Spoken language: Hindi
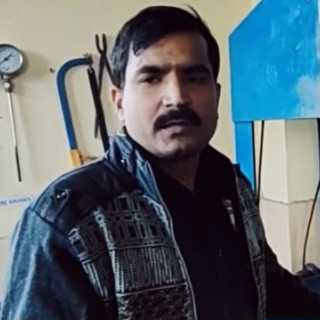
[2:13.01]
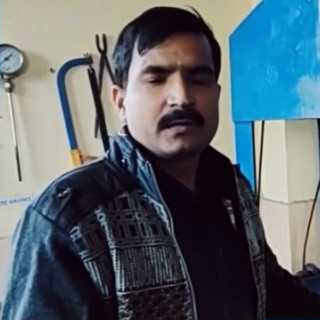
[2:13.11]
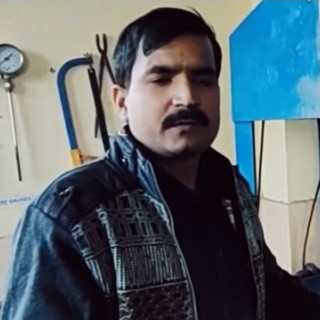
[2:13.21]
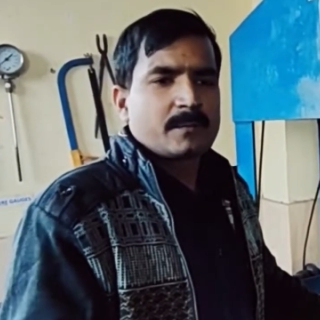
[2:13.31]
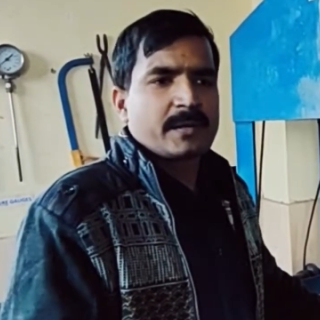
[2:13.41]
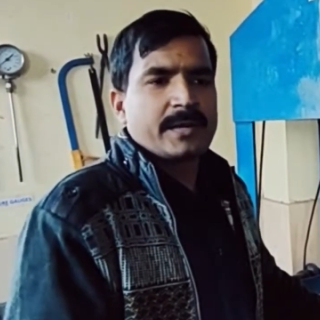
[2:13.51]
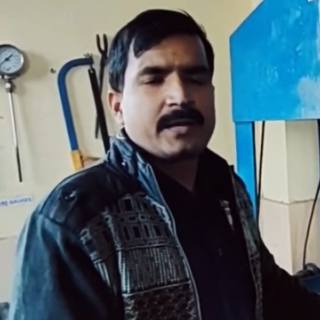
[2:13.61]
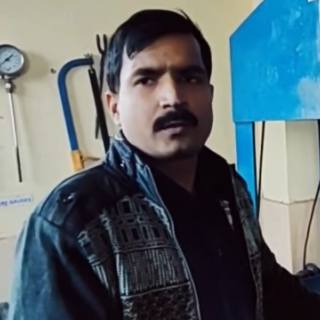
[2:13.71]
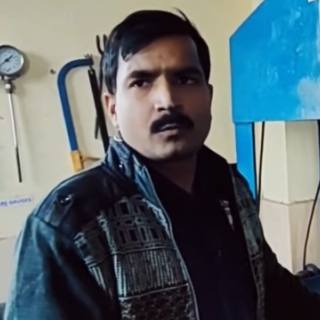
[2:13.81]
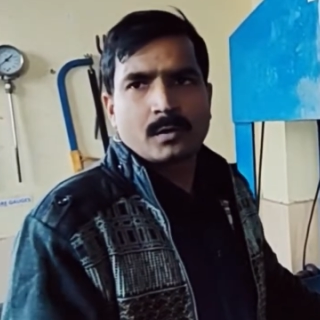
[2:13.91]
कि सर मैं
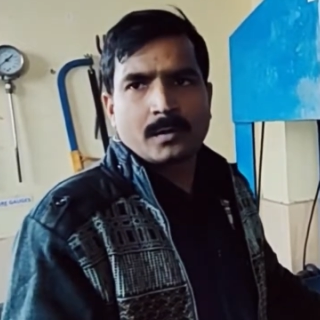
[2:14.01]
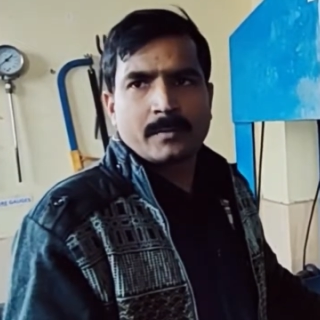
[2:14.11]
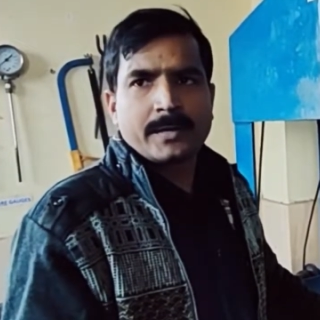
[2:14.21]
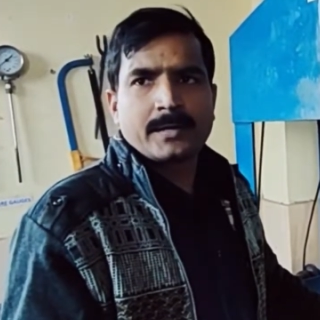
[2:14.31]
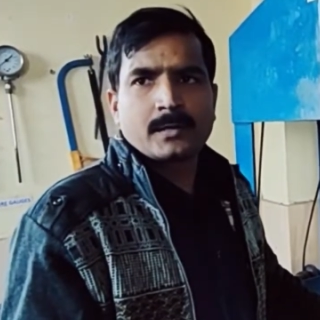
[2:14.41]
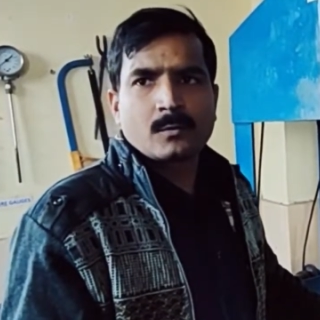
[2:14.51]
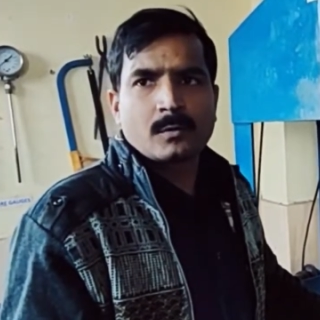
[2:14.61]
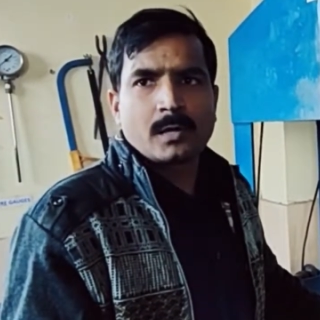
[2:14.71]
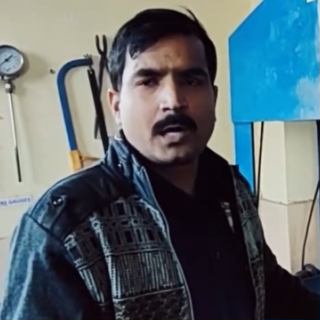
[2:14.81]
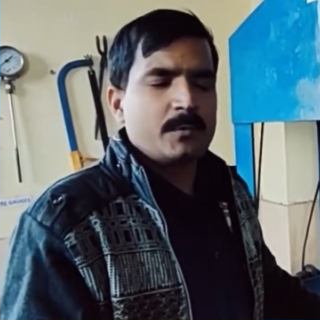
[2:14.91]
नहीं करूँगा मैं नहीं
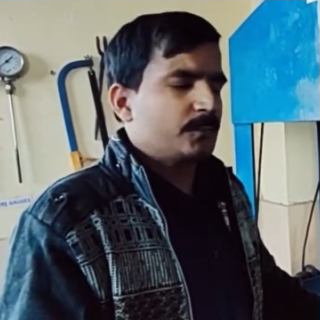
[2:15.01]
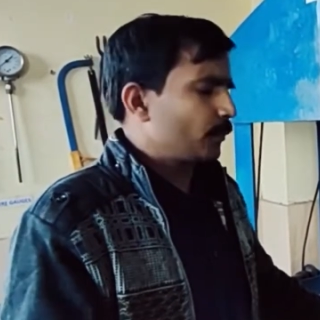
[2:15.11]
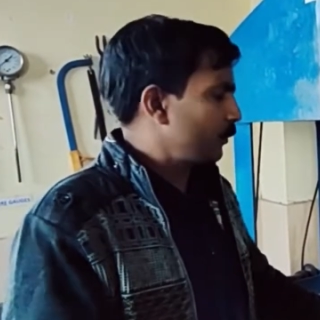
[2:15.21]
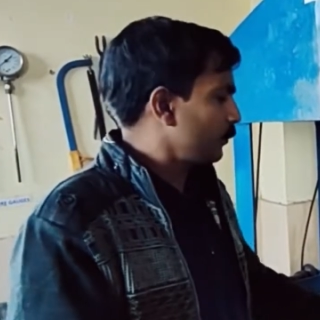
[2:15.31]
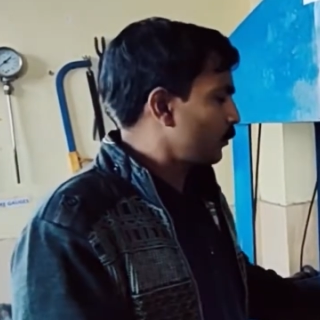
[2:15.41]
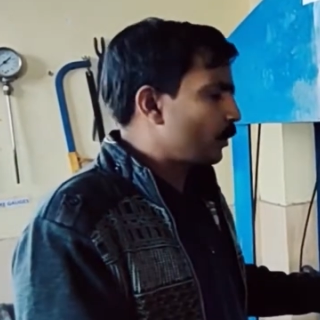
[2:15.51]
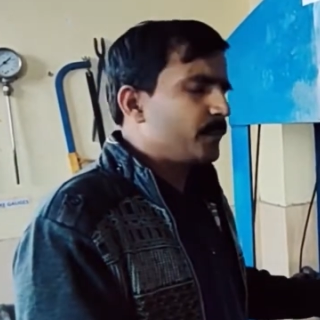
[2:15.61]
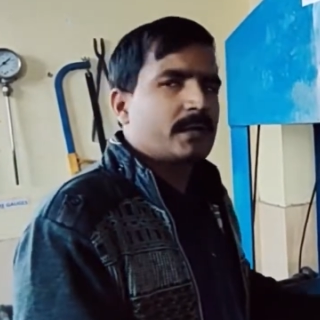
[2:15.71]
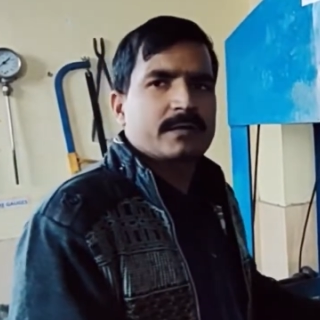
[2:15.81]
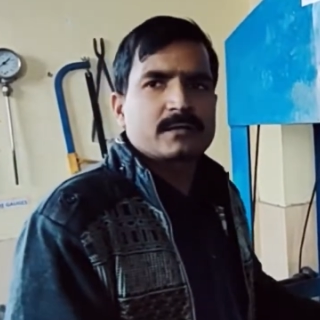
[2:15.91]
करूँगा अब इस प्रोसेस को कोई
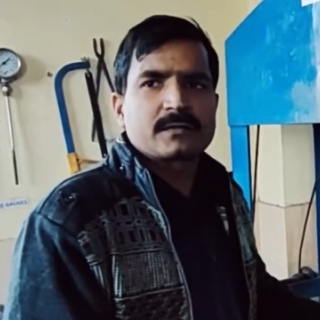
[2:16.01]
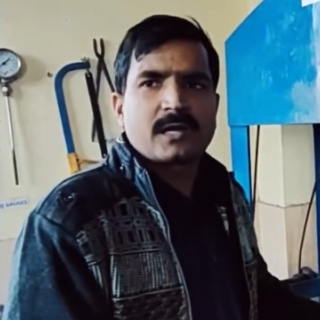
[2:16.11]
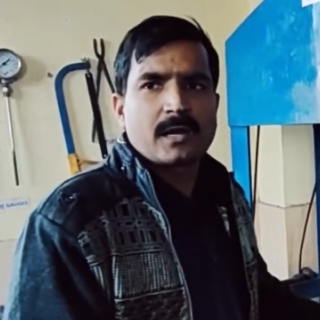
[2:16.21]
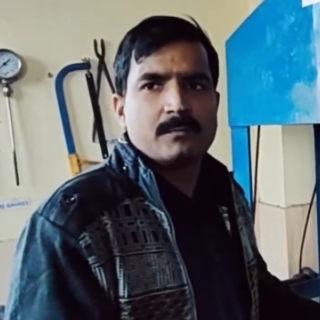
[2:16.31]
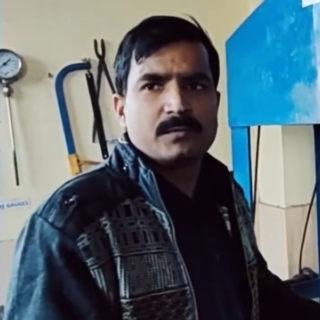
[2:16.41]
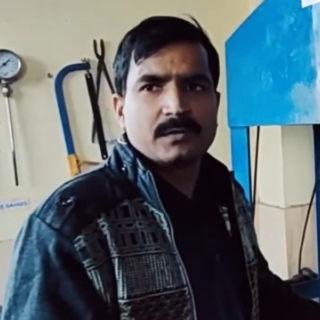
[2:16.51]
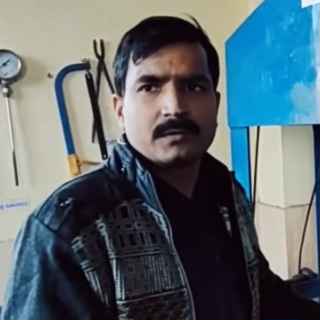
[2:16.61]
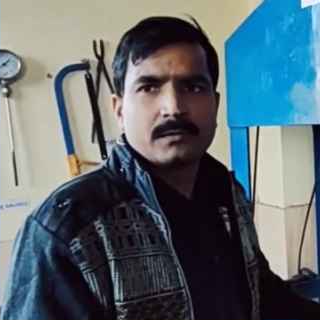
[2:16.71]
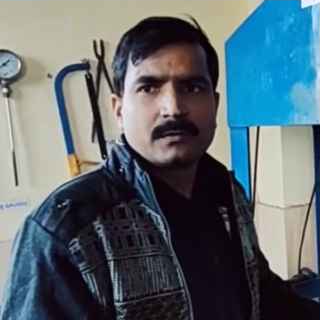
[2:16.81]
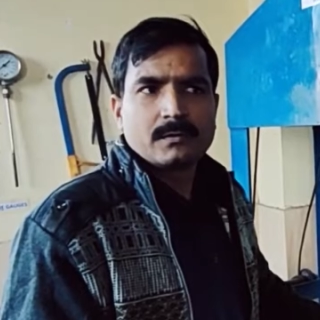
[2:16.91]
भी कर सकता है आराम
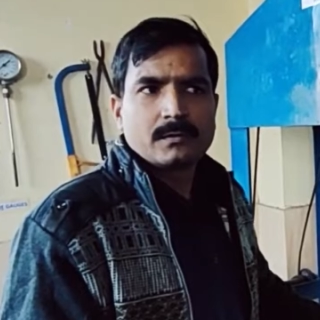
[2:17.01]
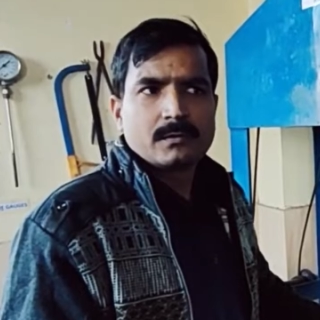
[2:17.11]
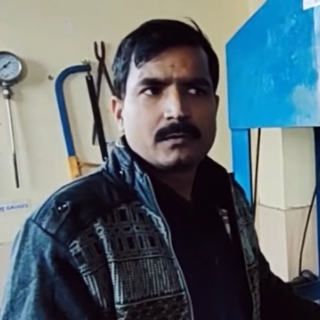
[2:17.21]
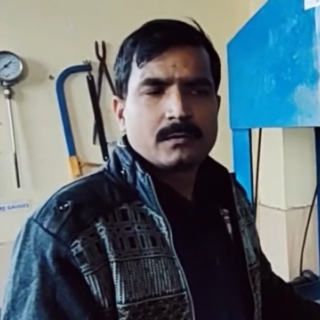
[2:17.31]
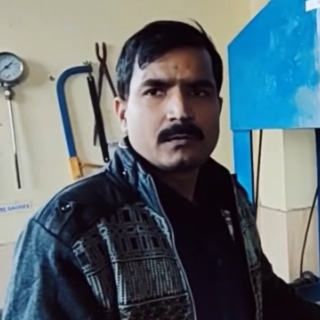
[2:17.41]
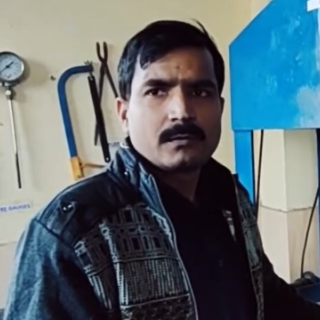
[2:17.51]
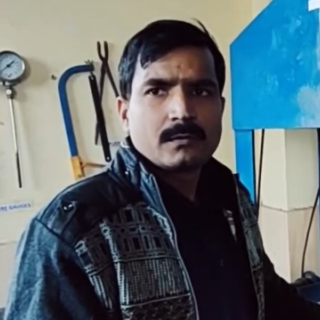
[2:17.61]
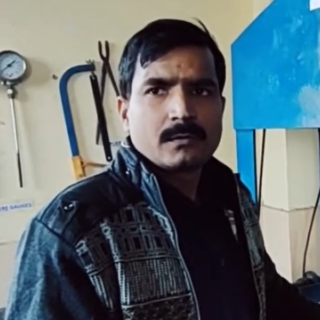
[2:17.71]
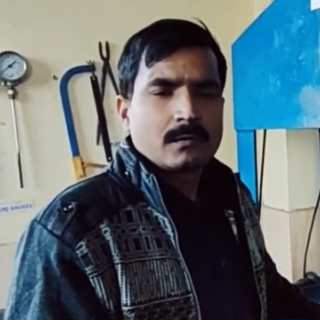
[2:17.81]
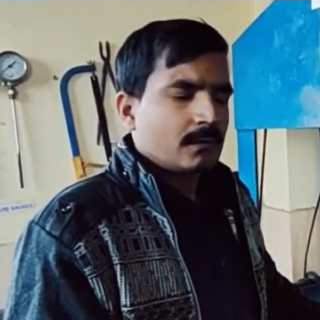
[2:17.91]
से